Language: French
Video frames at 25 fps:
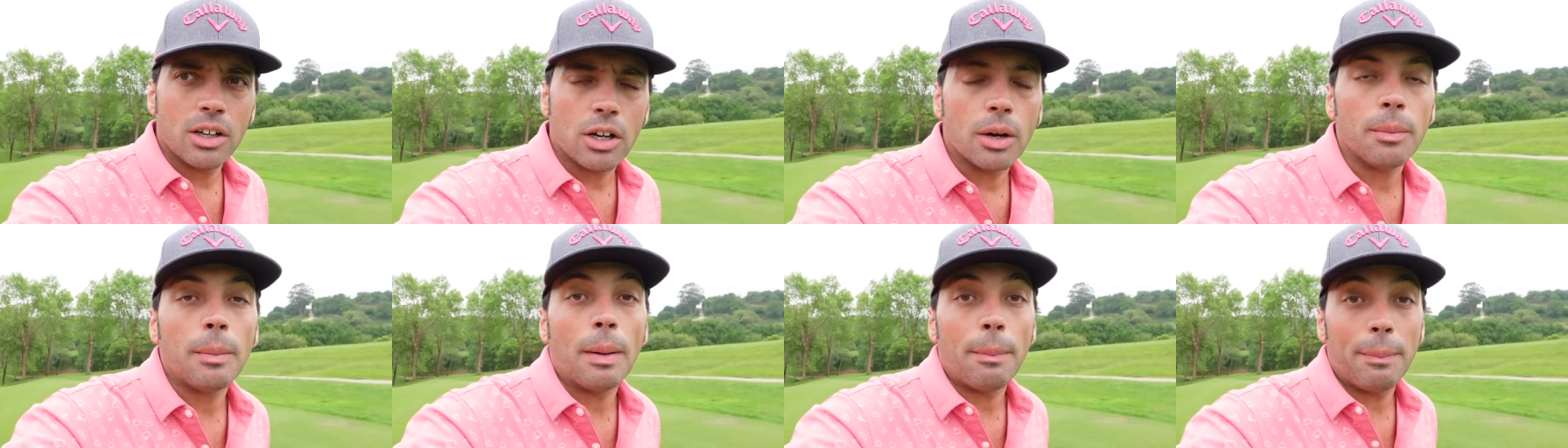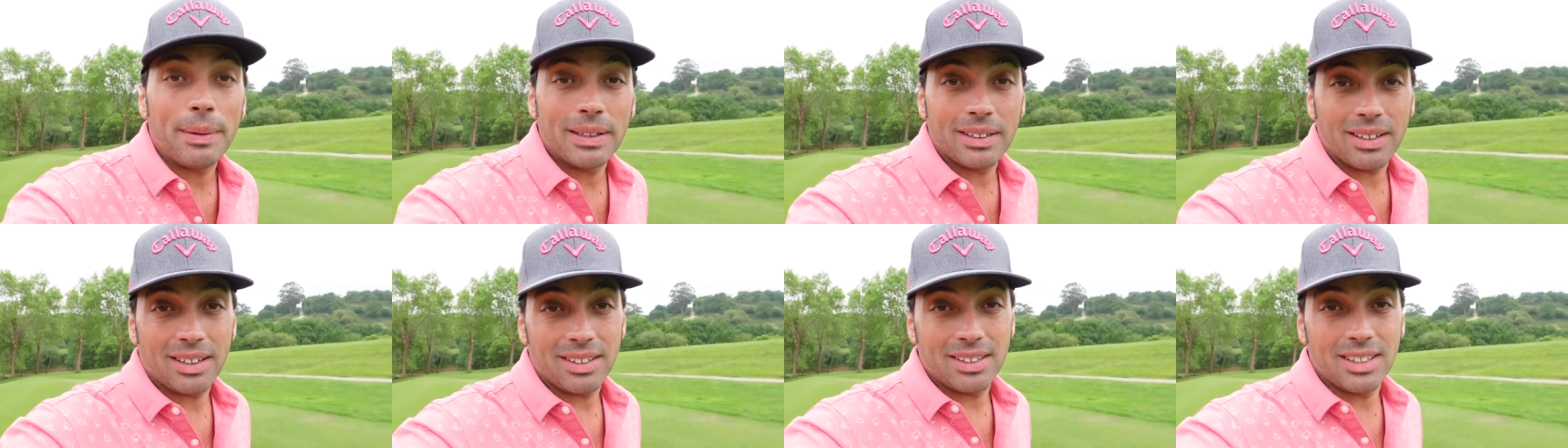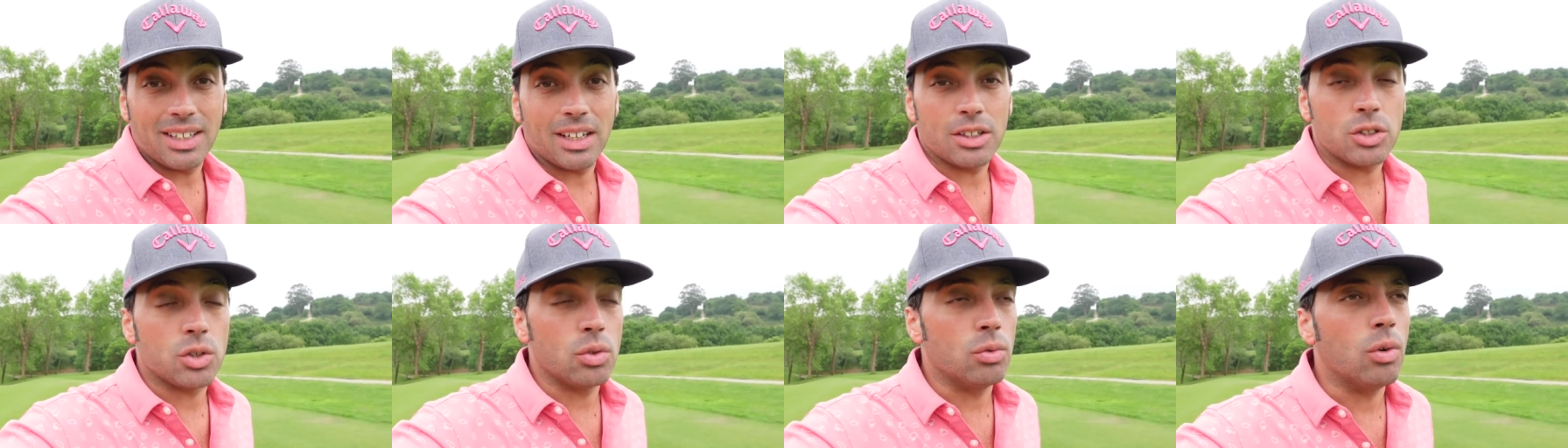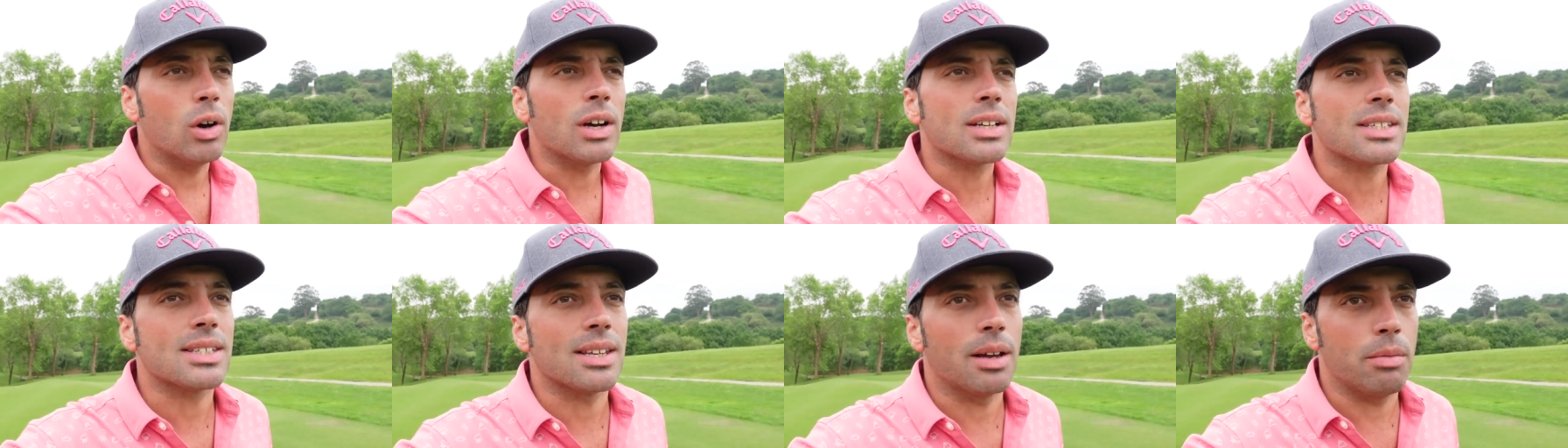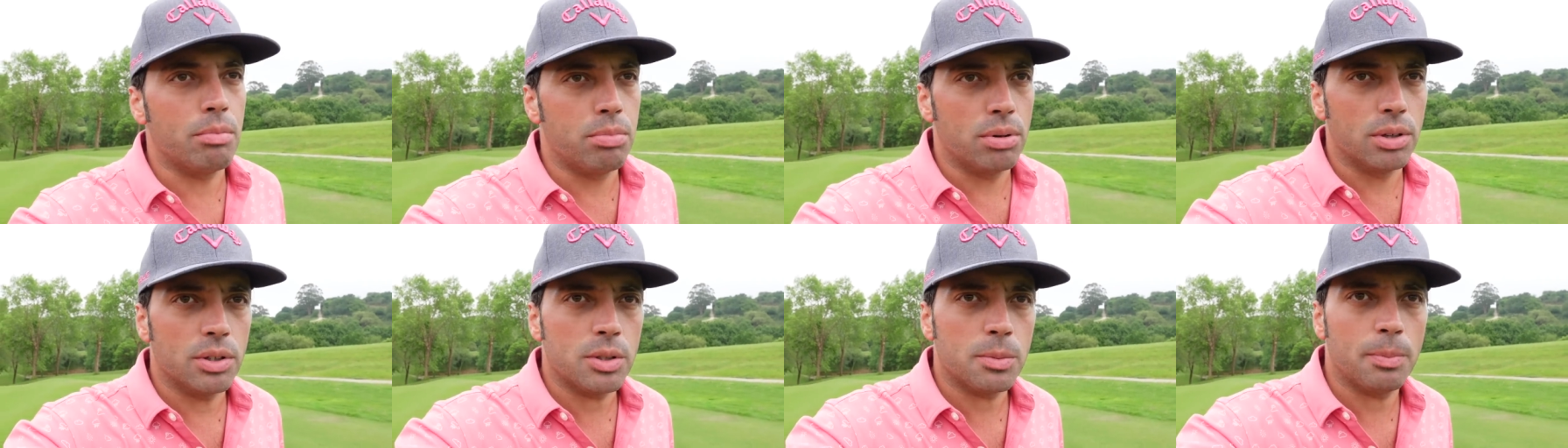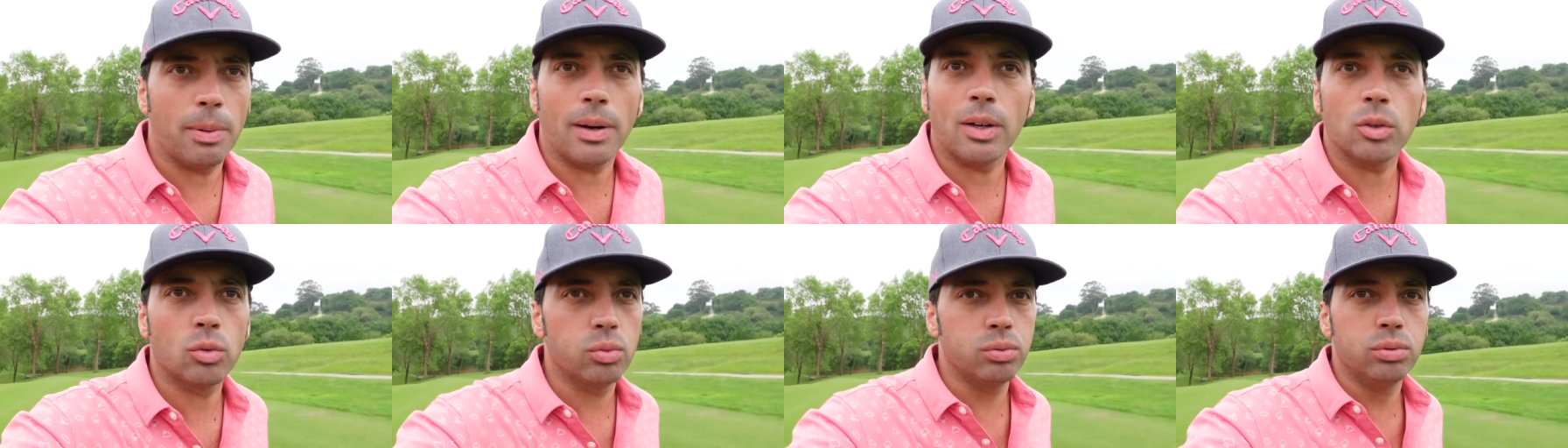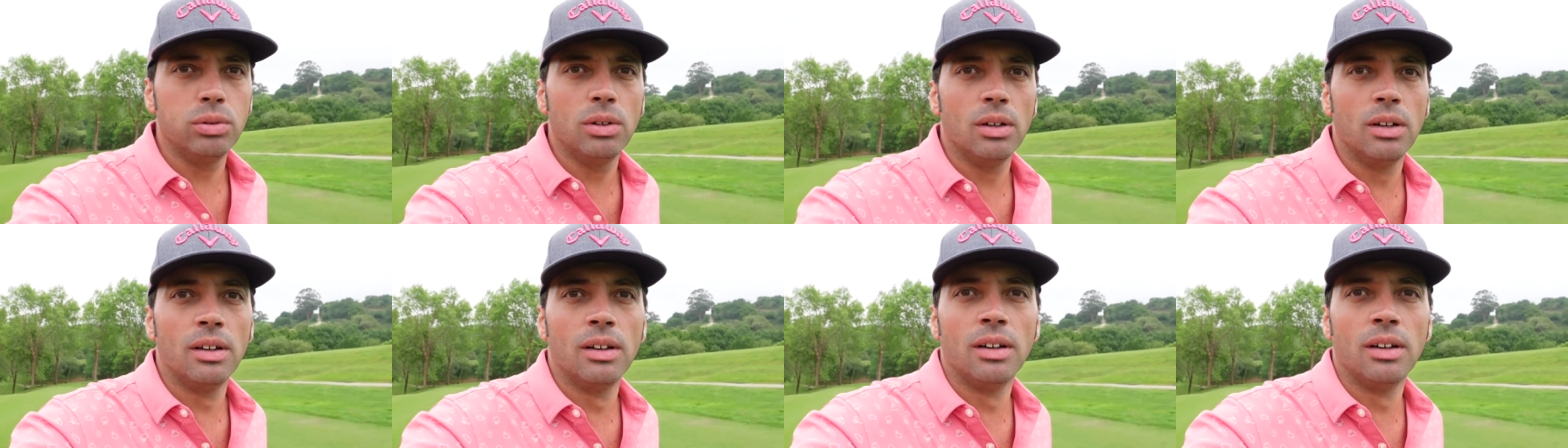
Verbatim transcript: Comme à Pedreña, tu vois que ça bosse partout.